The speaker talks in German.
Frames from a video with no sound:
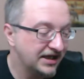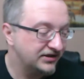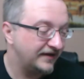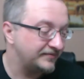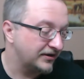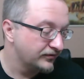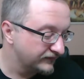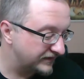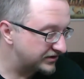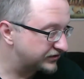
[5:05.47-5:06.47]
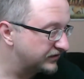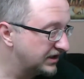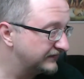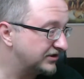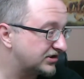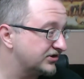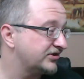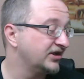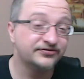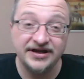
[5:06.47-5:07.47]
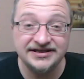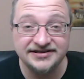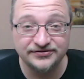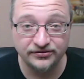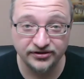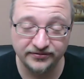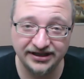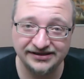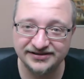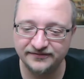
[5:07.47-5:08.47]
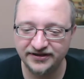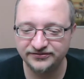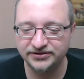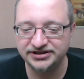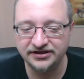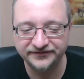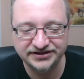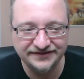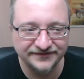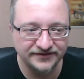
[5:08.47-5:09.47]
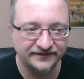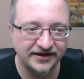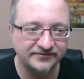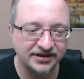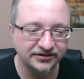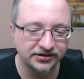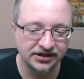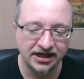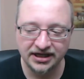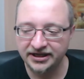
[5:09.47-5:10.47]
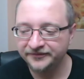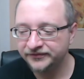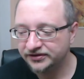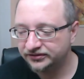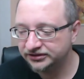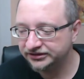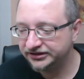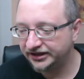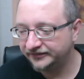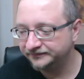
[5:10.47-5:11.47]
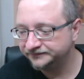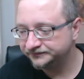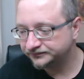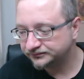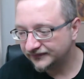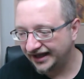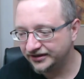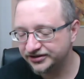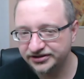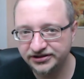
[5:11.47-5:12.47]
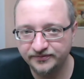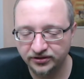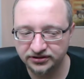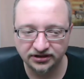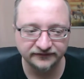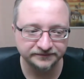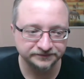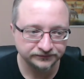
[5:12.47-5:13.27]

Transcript: Ich werde mal gucken, was ich so. Vielleicht kann ich ja den Crazy sogar überreden, dass wir vielleicht mit Sea of Thieves wieder weitermachen können. Und ähm, da hätte ich richtig Bock drauf.